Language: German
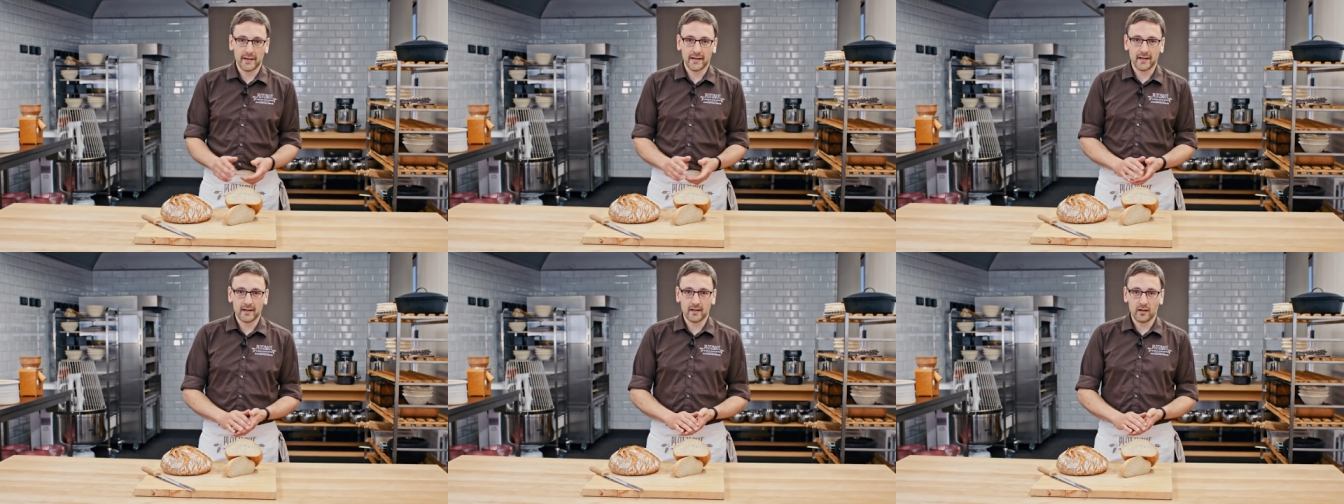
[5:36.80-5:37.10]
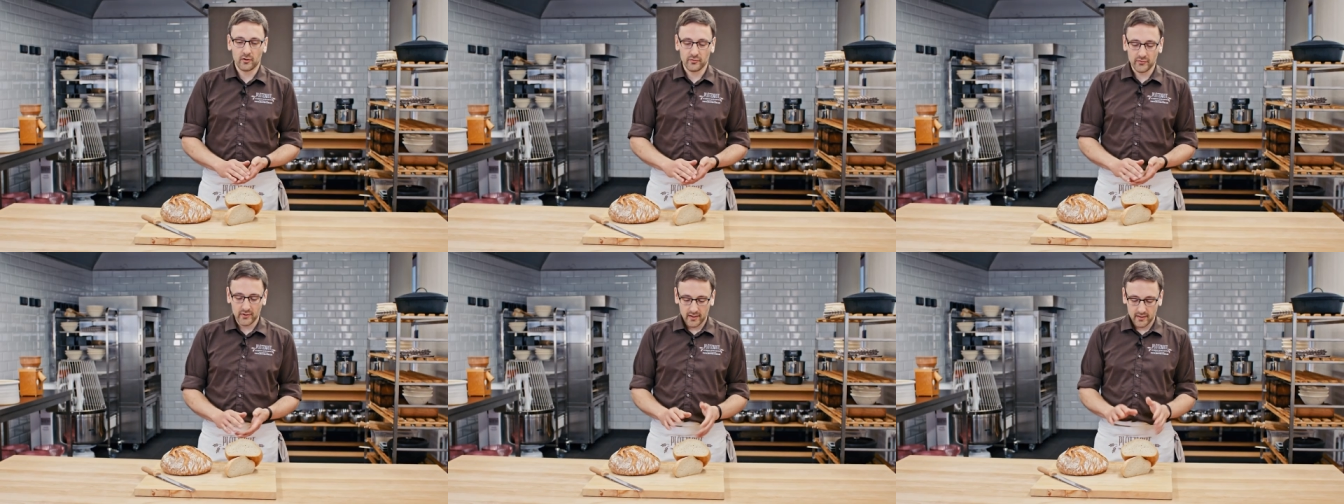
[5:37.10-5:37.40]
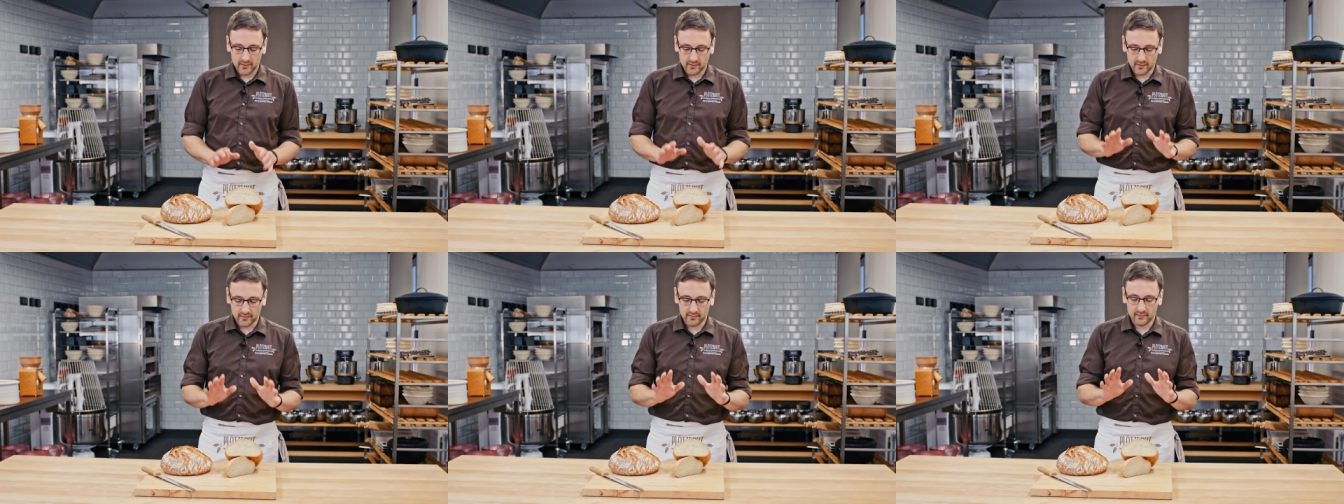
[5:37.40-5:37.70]
Bäcker kauft,
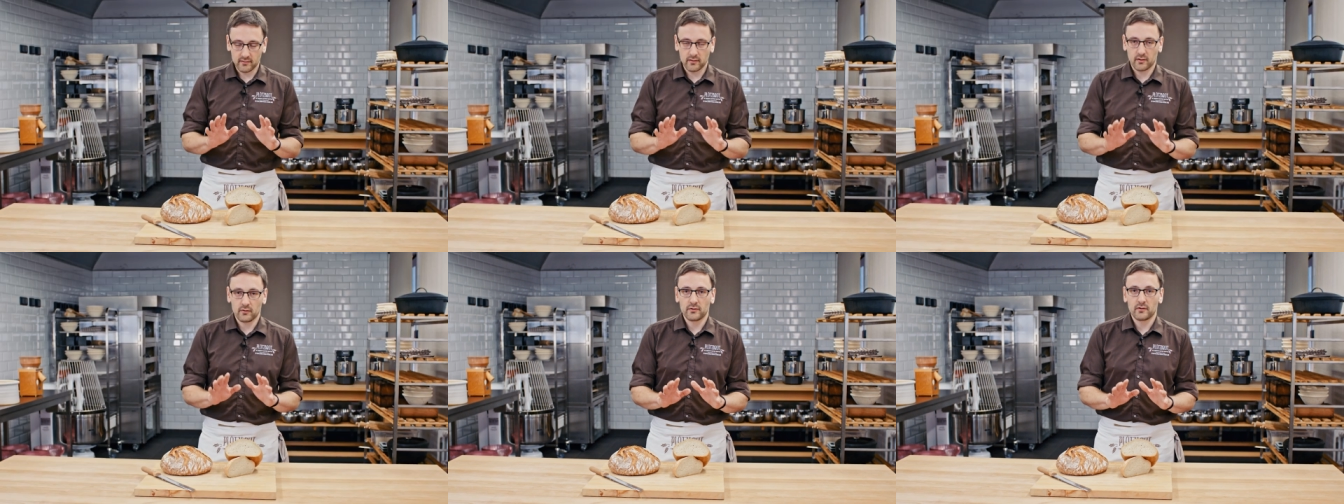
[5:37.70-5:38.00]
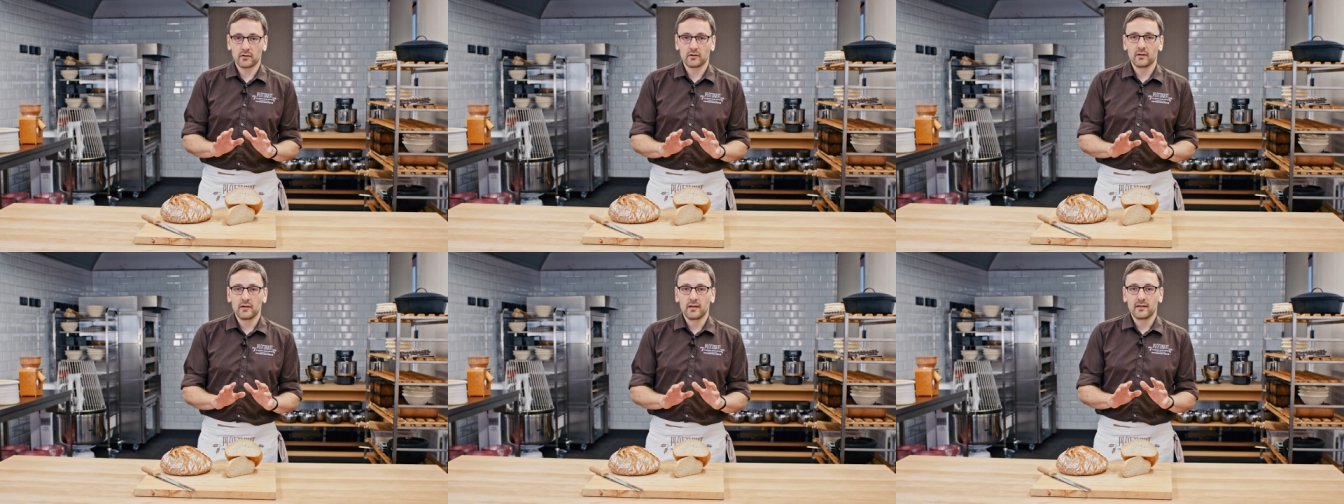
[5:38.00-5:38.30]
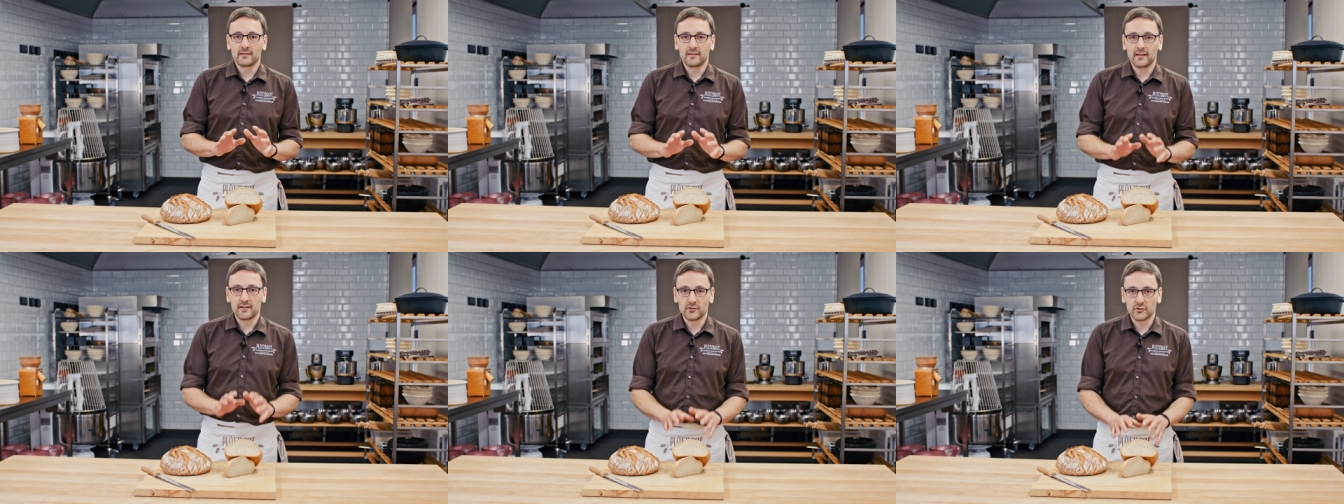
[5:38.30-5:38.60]
dann sind da auch noch
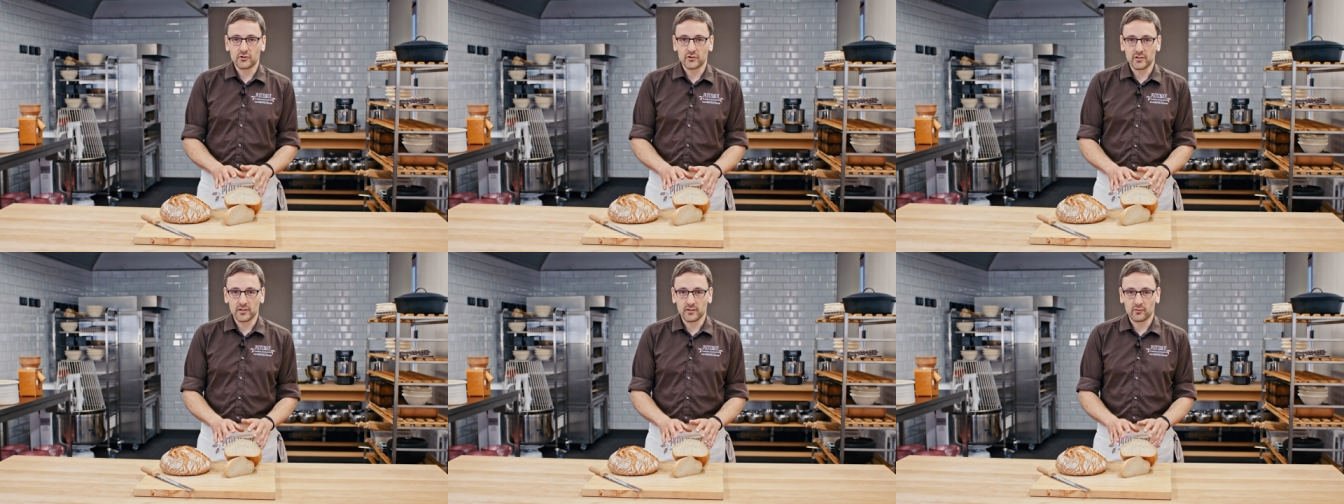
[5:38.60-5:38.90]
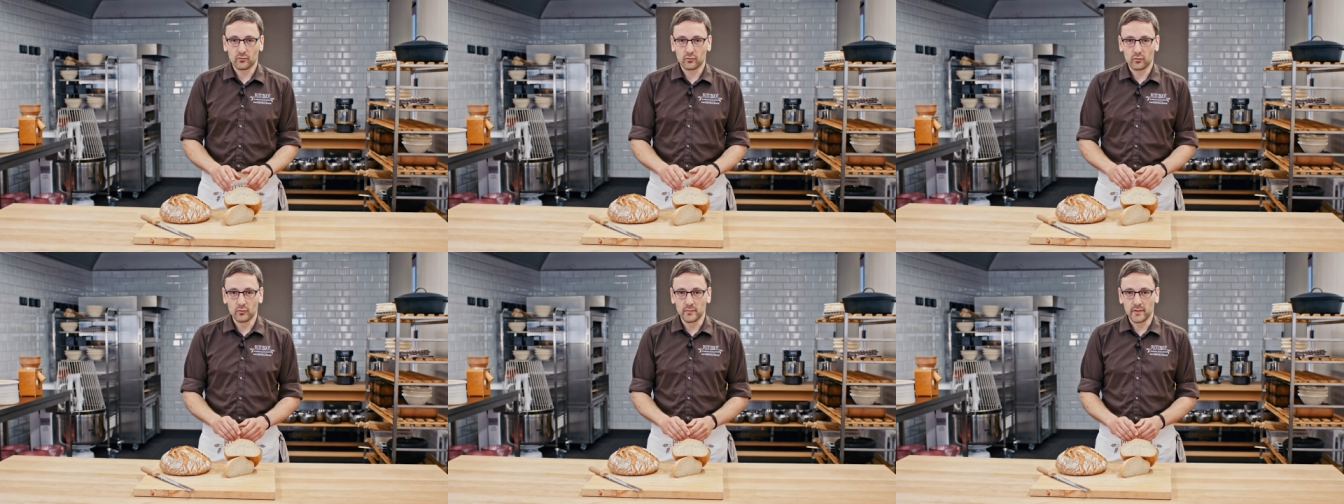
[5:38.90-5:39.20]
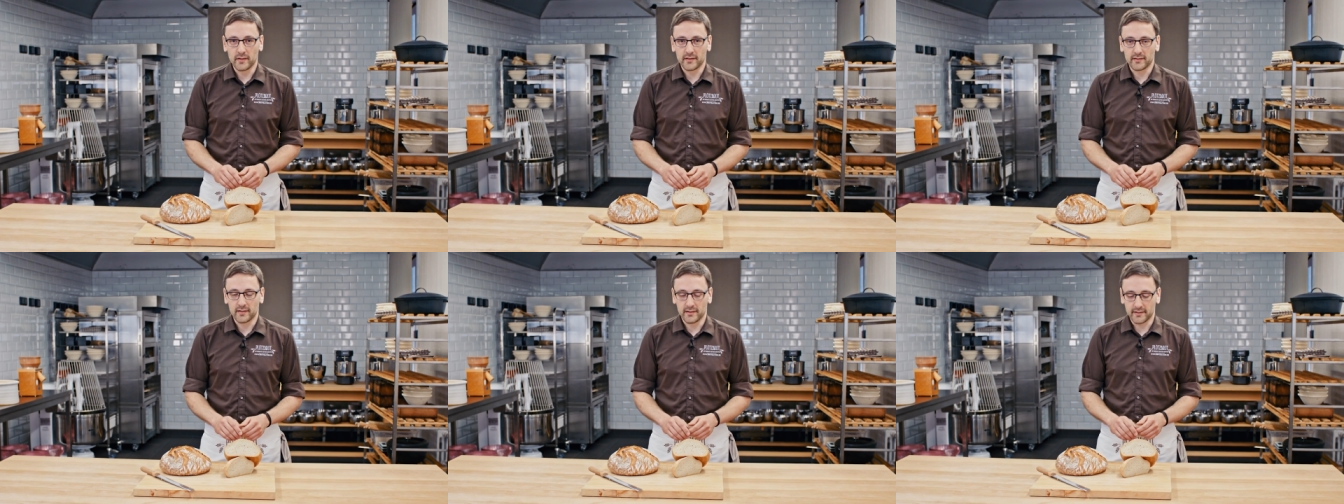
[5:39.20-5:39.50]
technische
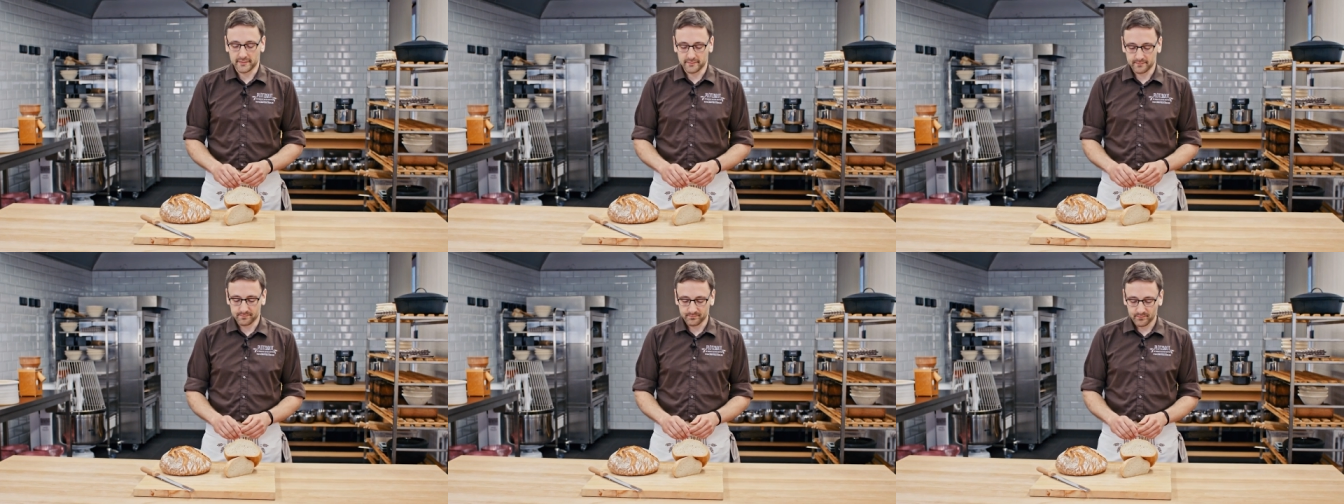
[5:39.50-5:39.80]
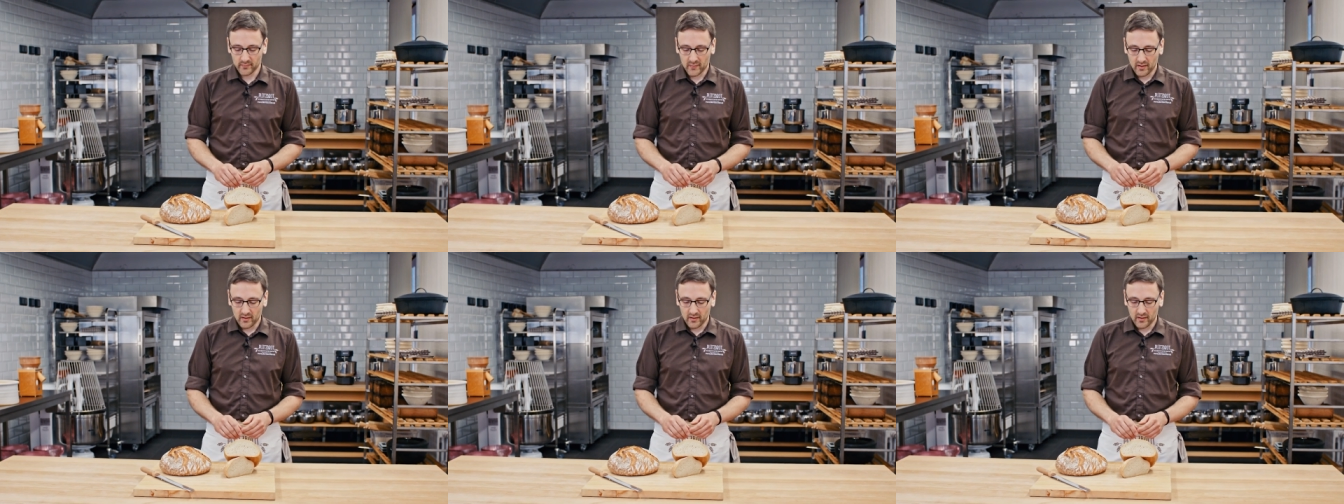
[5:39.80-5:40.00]
Enzyme enthalten.